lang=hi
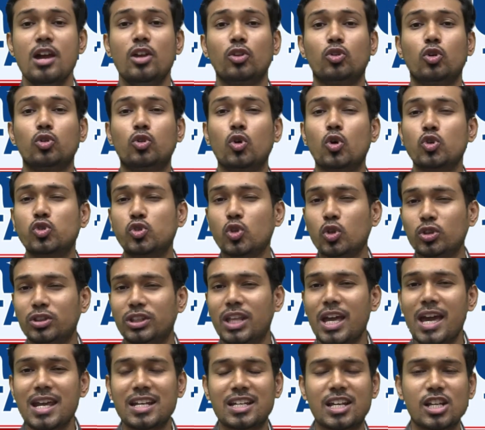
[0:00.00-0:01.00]
तो दोस्तों
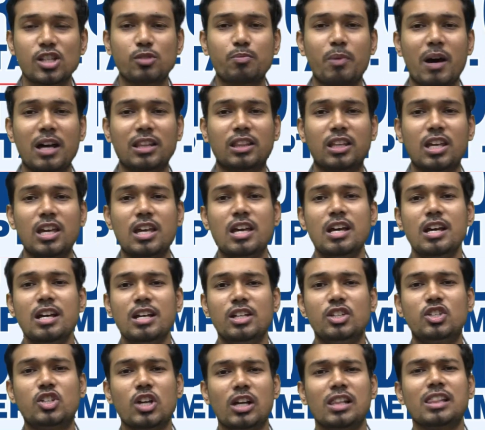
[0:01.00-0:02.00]
देर किस बात की
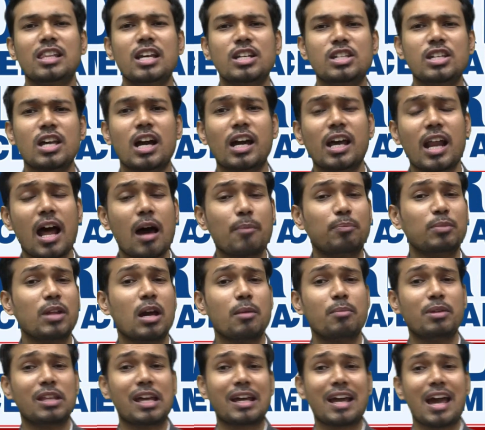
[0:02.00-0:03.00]
जल्दी से अगर आपने
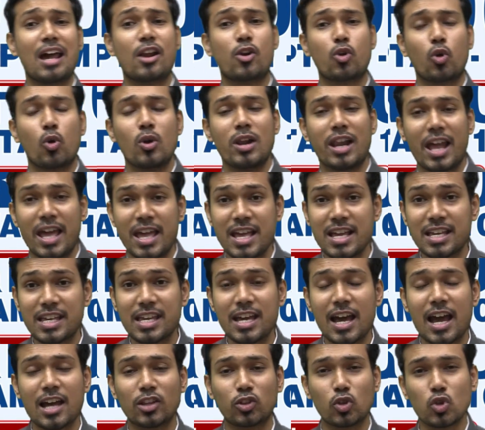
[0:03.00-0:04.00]
अभी तक एनरोल नहीं
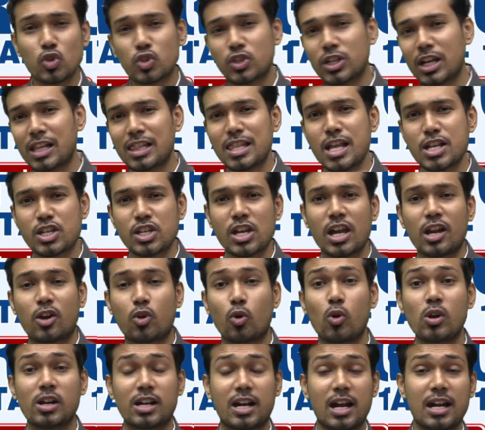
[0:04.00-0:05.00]
किया है तो जल्दी से
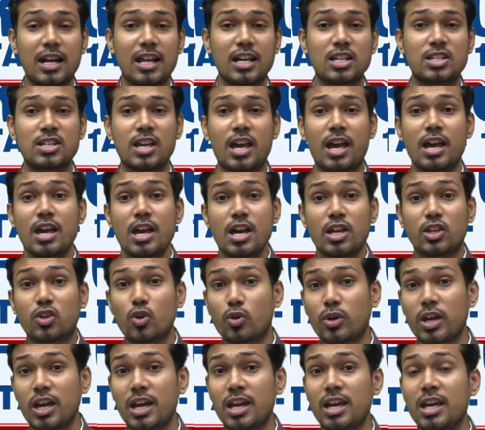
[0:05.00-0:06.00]
एनरोल कर लीजिए
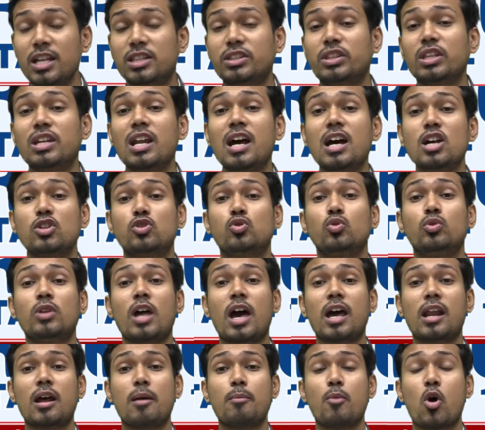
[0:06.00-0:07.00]
क्योंकि इतना
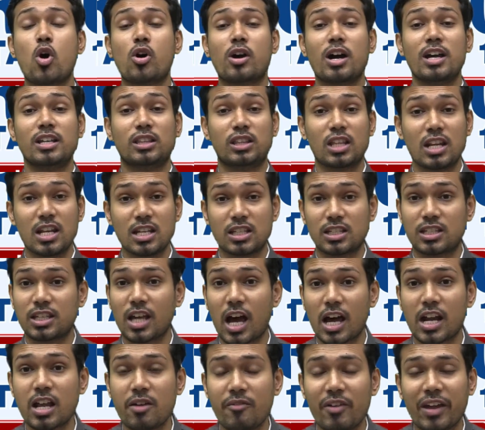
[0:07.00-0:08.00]
सुनहरा मौका इतनी
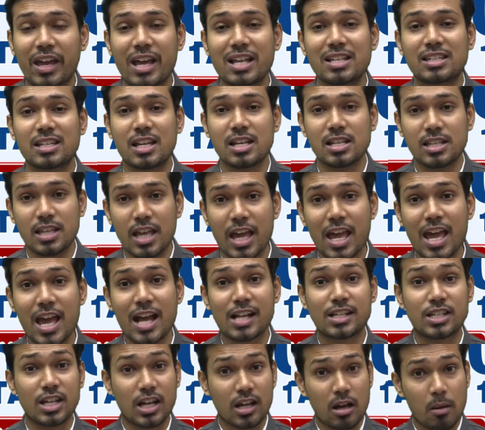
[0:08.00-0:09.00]
सारी वैकेंसीज
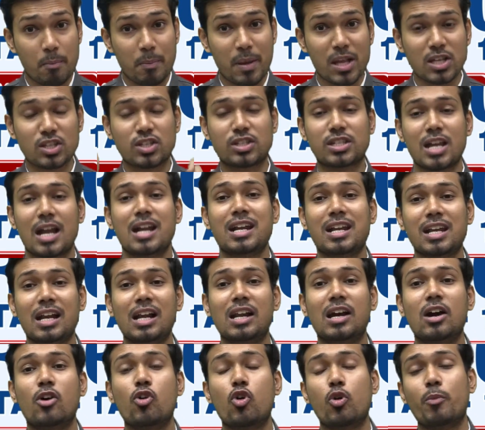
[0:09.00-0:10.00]
एक जगह पे सेंट्रल
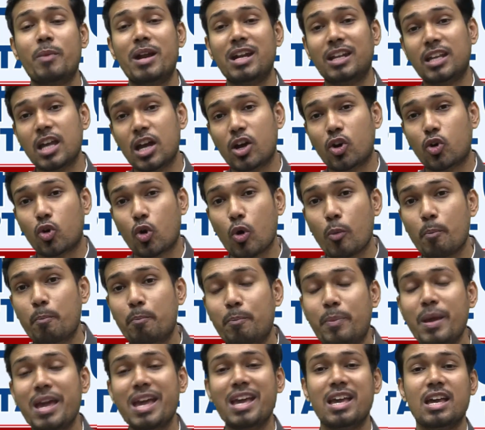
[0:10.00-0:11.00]
गवर्नमेंट की ग्रुप
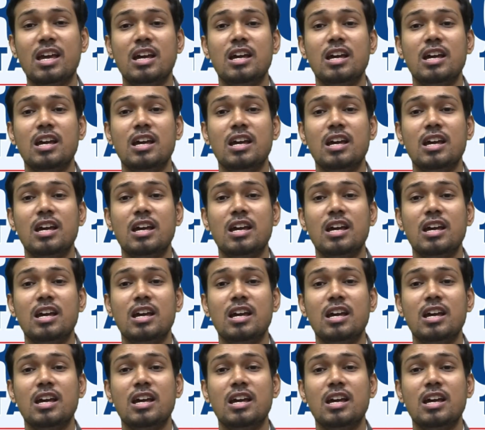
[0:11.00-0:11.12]
बी